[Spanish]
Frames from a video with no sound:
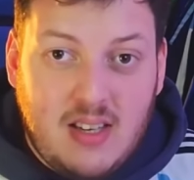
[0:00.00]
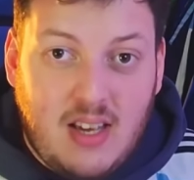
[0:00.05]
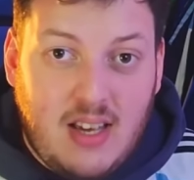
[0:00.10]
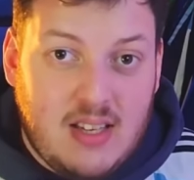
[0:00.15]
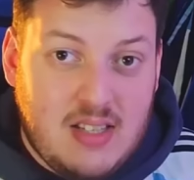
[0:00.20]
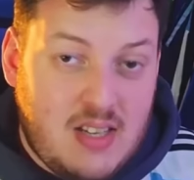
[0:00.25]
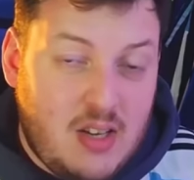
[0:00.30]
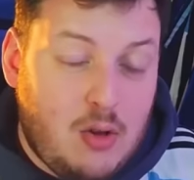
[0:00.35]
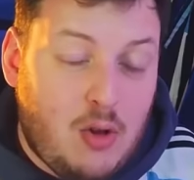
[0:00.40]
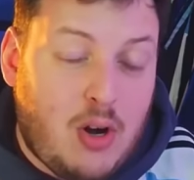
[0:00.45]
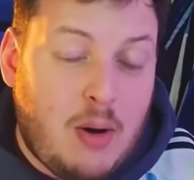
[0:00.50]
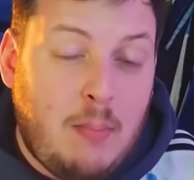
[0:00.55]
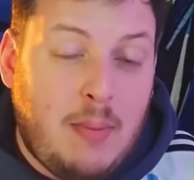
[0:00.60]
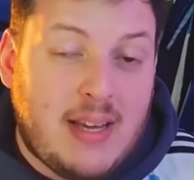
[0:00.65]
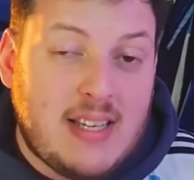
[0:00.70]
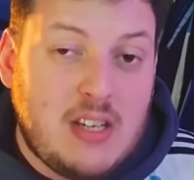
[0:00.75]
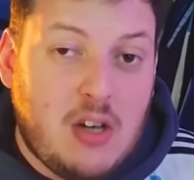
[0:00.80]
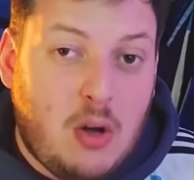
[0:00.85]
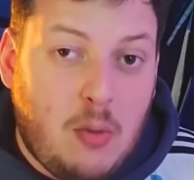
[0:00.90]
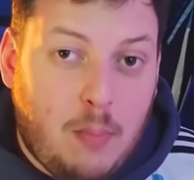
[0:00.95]
Eh, siendo
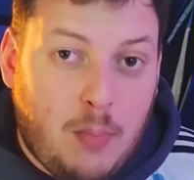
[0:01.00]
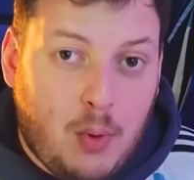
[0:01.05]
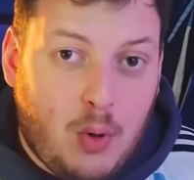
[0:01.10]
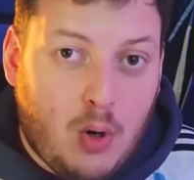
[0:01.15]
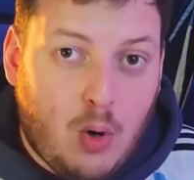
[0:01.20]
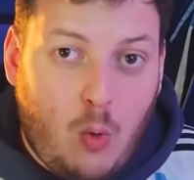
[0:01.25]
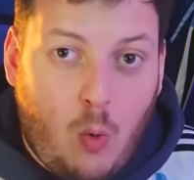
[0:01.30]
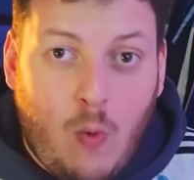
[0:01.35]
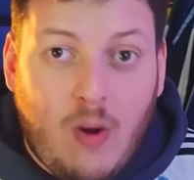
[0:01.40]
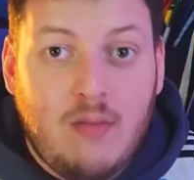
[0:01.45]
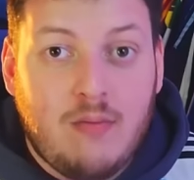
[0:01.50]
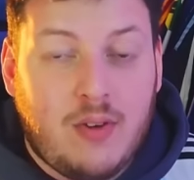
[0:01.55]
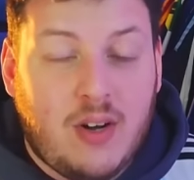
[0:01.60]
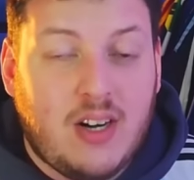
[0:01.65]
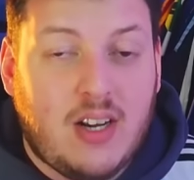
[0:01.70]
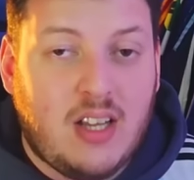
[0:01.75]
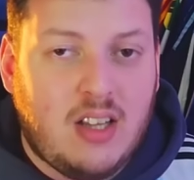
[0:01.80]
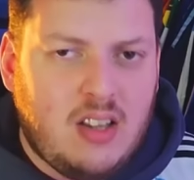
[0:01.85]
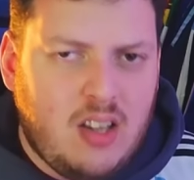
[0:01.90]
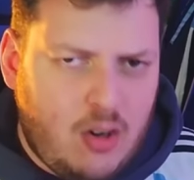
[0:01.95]
reemplazado por Juan
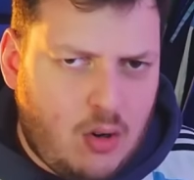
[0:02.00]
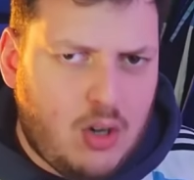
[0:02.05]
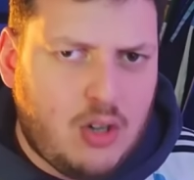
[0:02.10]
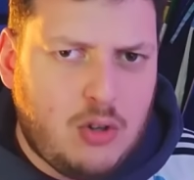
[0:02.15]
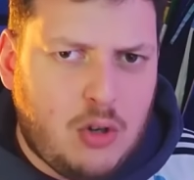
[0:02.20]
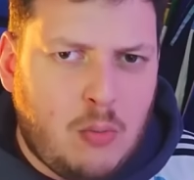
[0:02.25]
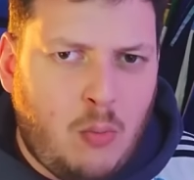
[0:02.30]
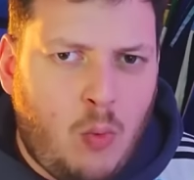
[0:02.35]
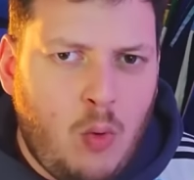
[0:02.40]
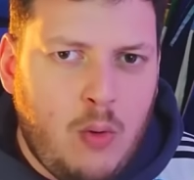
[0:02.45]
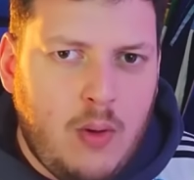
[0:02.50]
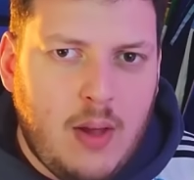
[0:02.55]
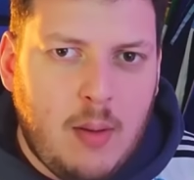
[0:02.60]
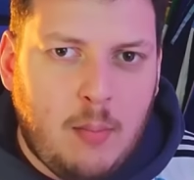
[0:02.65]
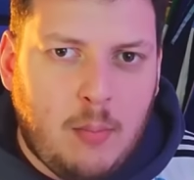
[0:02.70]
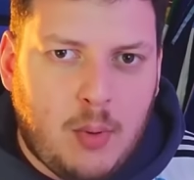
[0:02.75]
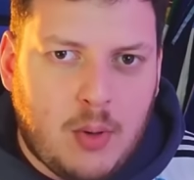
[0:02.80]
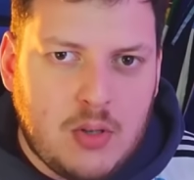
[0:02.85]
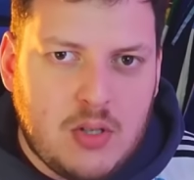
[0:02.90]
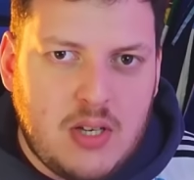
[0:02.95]
Quintero, que entró muy
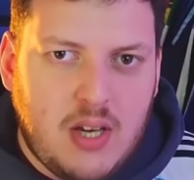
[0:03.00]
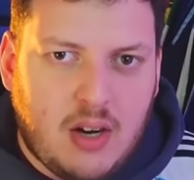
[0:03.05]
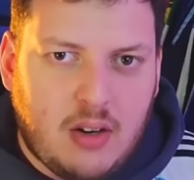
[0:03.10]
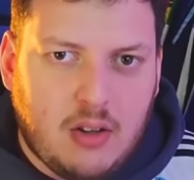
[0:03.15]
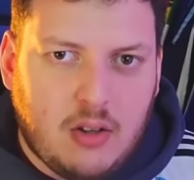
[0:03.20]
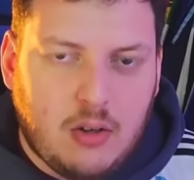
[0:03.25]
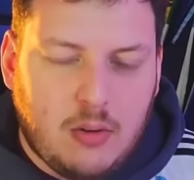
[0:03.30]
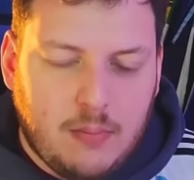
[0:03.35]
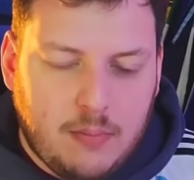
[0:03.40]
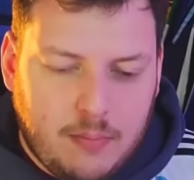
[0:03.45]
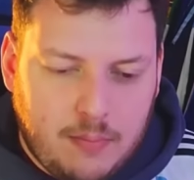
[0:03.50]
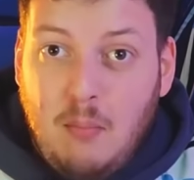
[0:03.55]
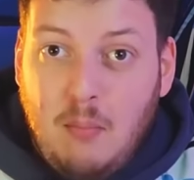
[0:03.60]
bien, por cierto.